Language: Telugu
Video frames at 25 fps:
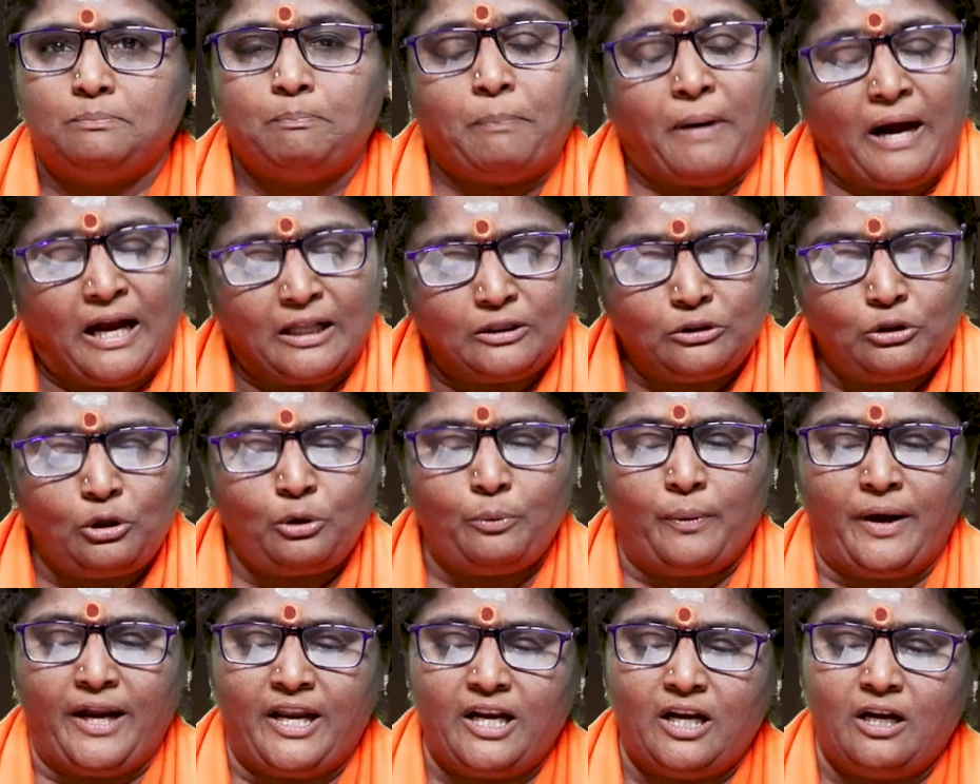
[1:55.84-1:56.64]

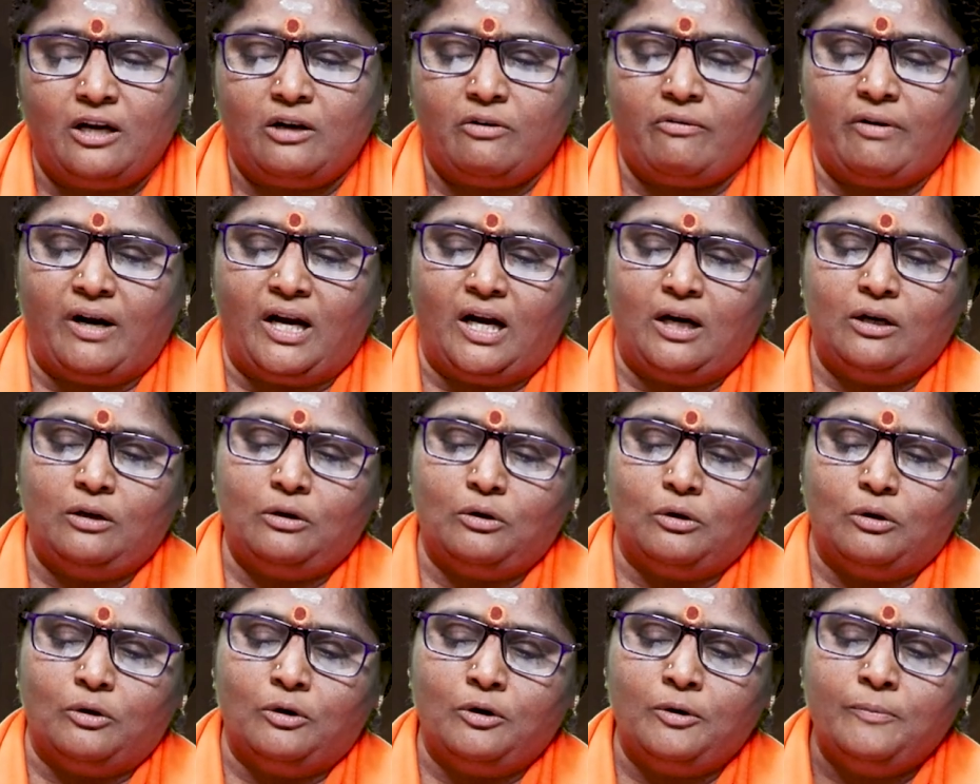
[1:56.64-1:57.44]
పాత్రమైన వాడు
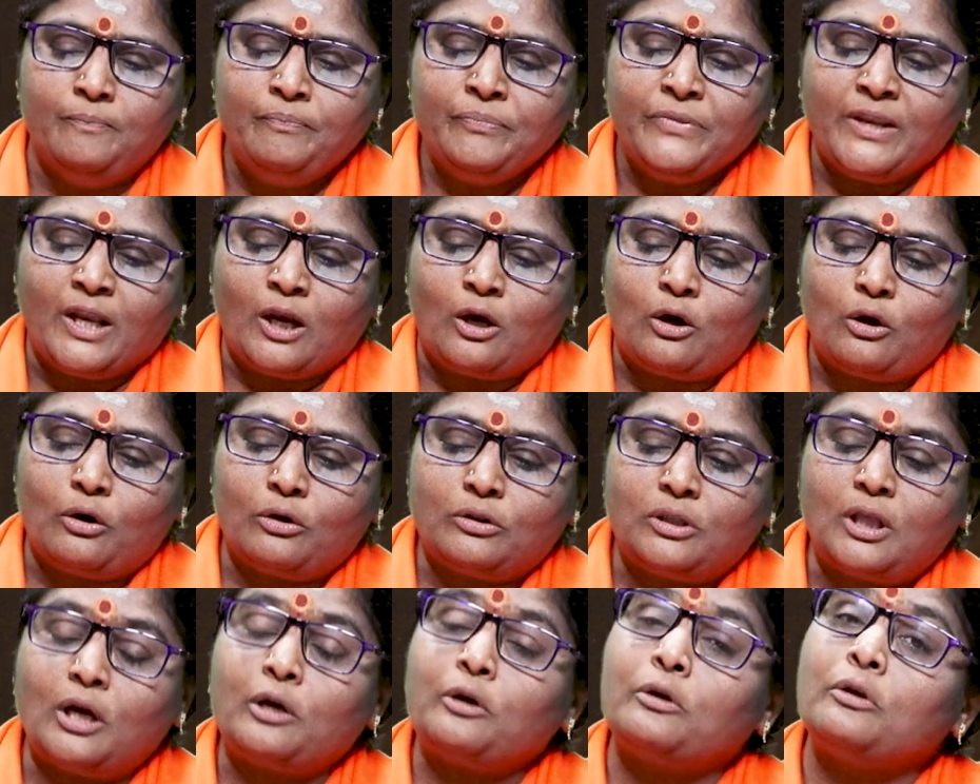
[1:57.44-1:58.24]

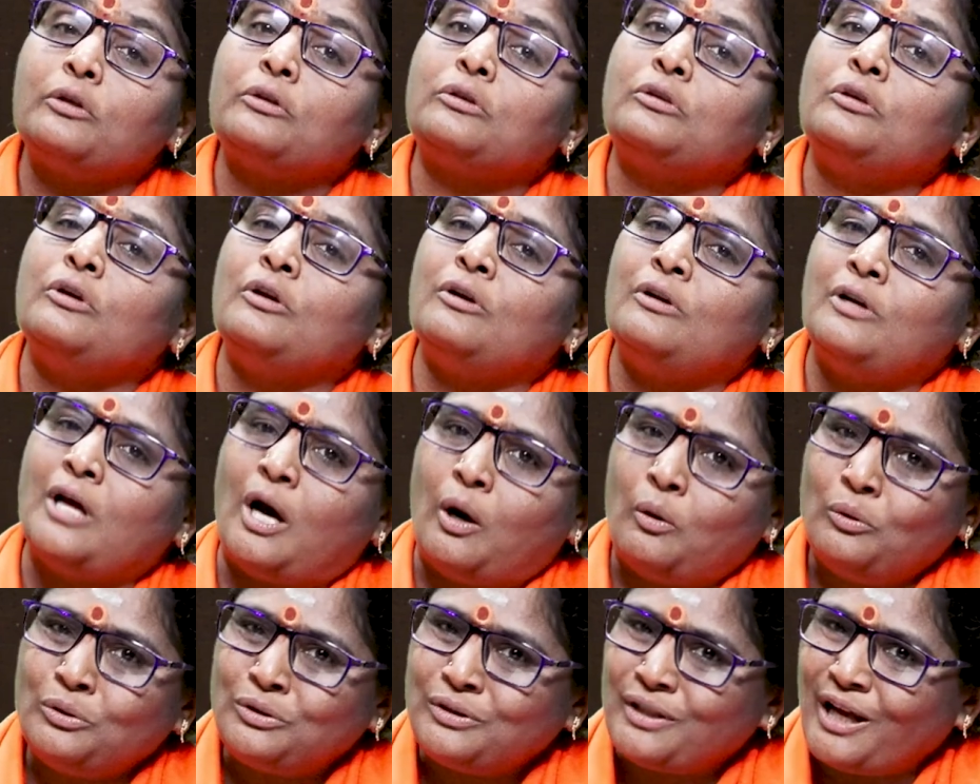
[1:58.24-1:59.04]
కృతకృత్యుడు
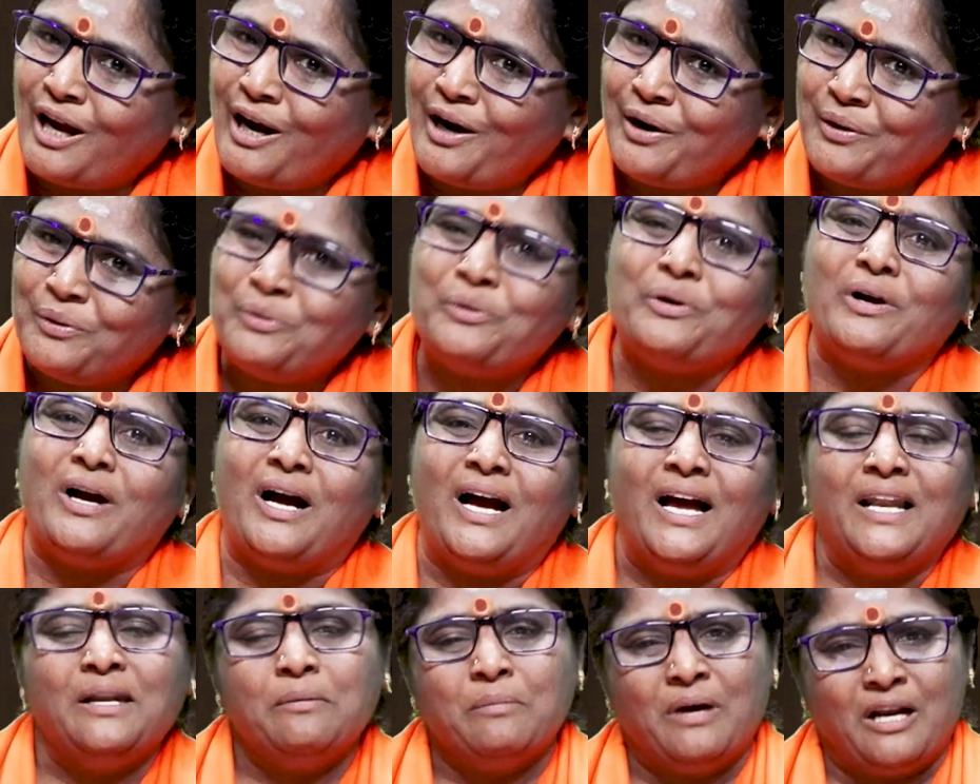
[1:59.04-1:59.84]
అవుతాడు
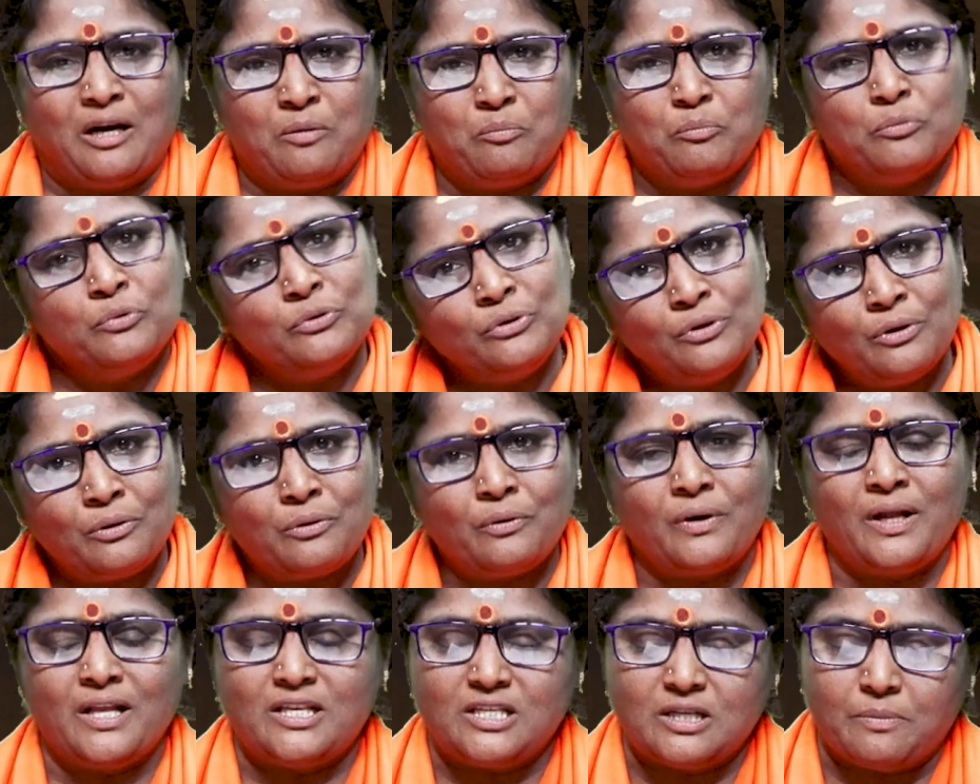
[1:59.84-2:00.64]
అని మనం ముందు
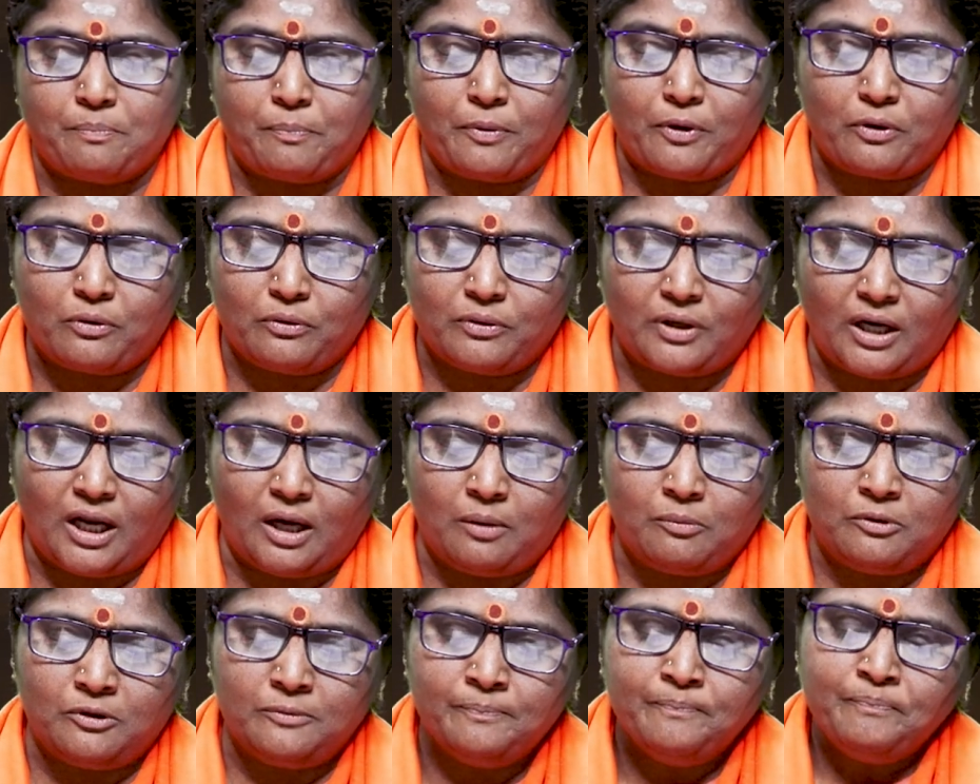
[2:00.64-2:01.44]
కూడా
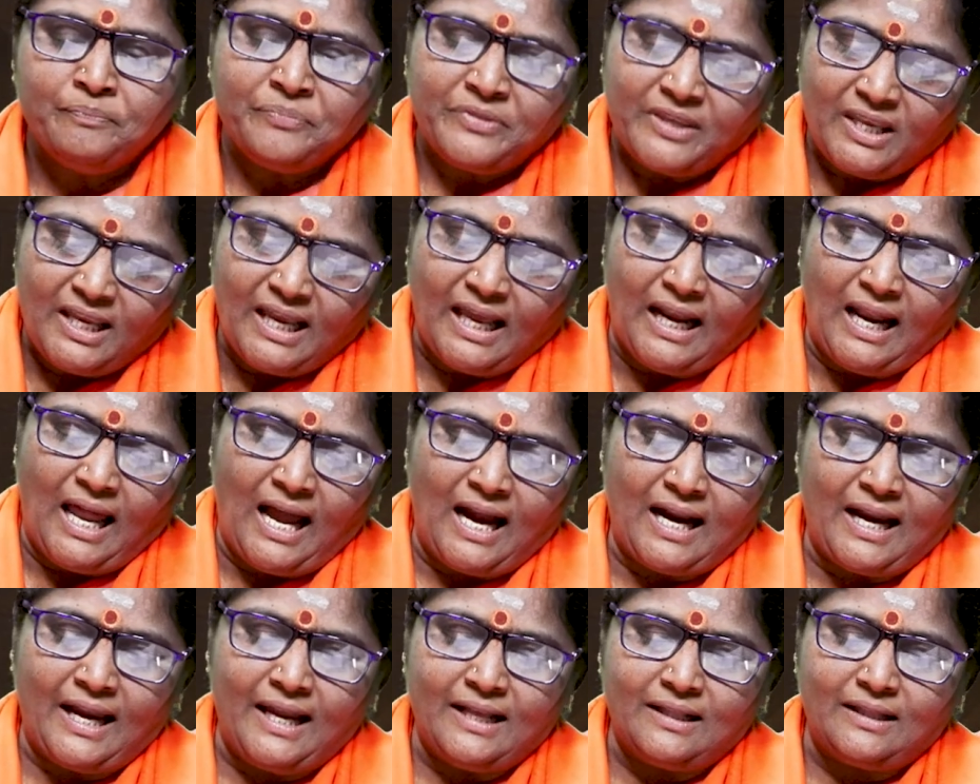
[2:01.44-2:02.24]
చెప్పుకున్నాము
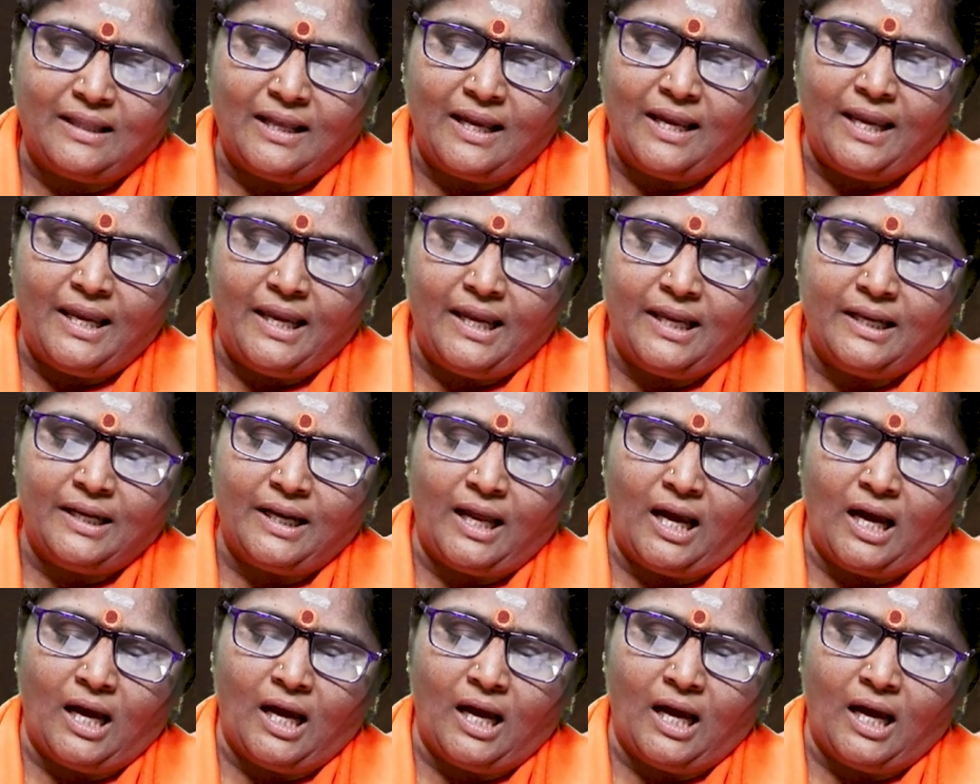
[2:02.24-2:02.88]
ఎలాగైతే ఈయన